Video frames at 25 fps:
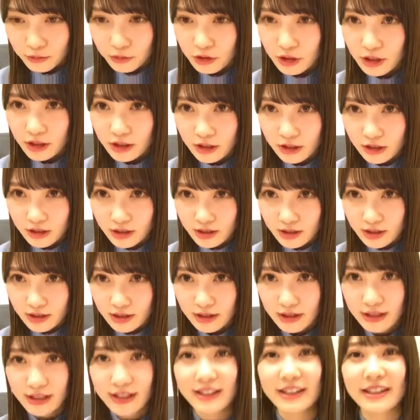ぽい。
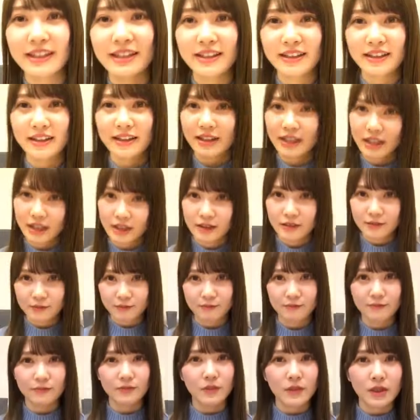はい。
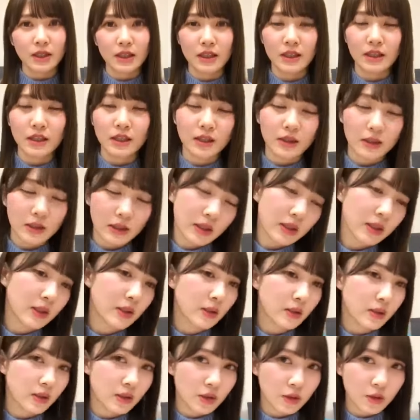
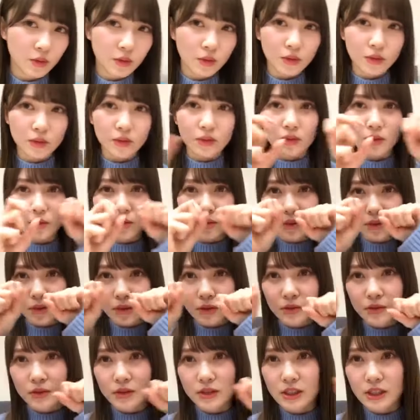京子とこう
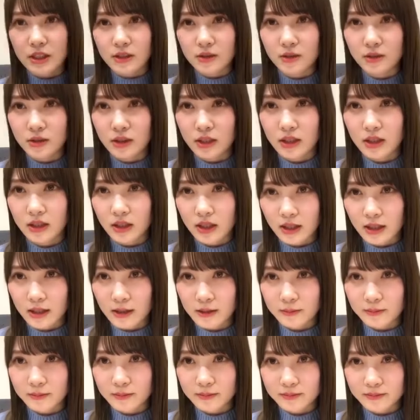両サイドにい
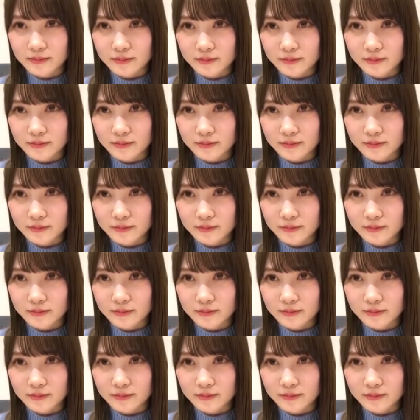て、